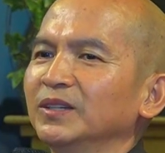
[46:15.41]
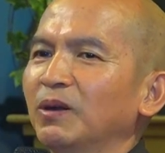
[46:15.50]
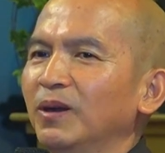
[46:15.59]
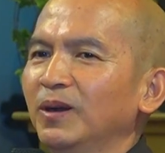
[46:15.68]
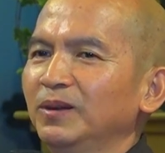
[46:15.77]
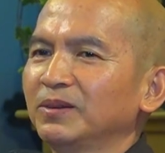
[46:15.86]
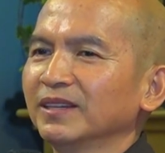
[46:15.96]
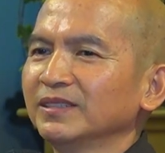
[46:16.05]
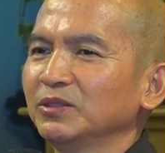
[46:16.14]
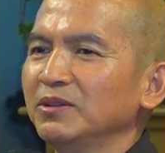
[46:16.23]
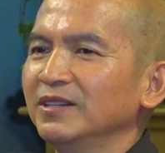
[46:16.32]
có cách
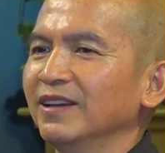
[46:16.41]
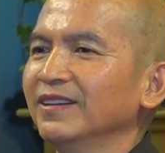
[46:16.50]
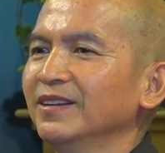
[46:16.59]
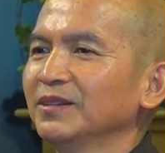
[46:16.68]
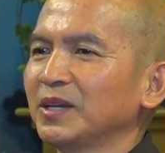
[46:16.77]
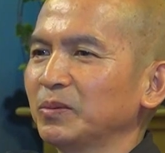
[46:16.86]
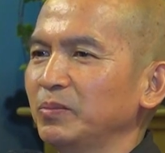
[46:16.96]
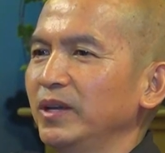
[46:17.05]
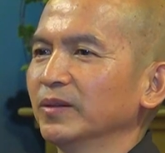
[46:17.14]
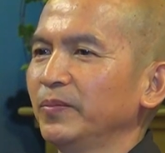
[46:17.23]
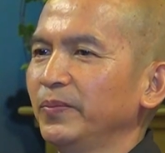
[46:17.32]
suy nghĩ rất đặc biệt,